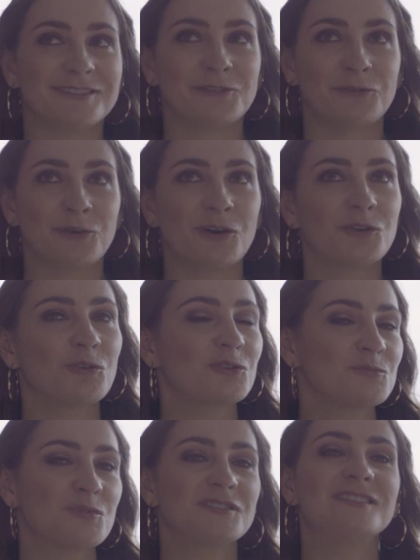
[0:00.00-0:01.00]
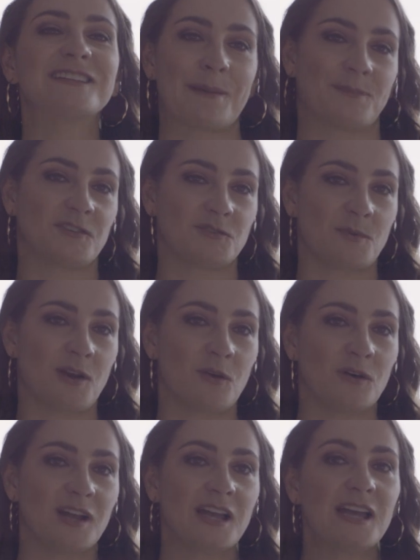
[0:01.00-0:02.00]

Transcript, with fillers: ist wie Feuer, doch ein bisschen skeptisch war auch.